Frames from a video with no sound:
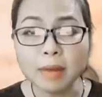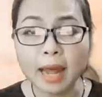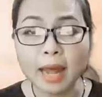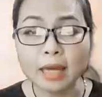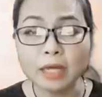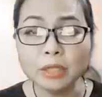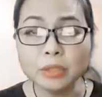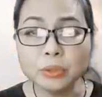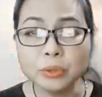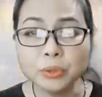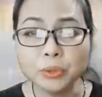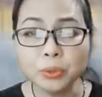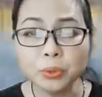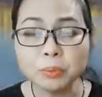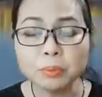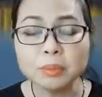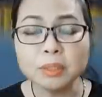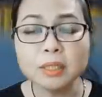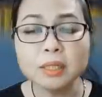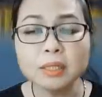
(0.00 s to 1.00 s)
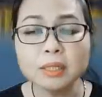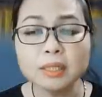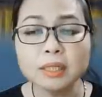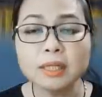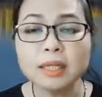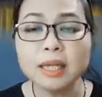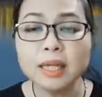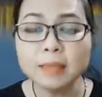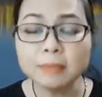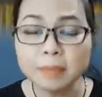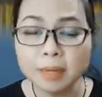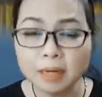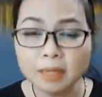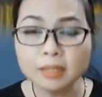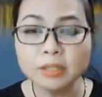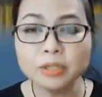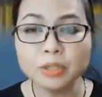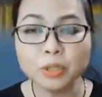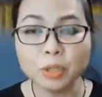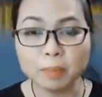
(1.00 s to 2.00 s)
là lưu chút đức khiêm
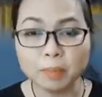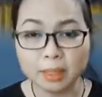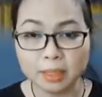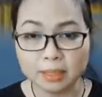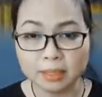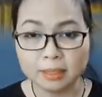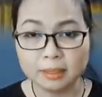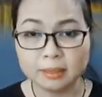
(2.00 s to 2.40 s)
hư cho mình.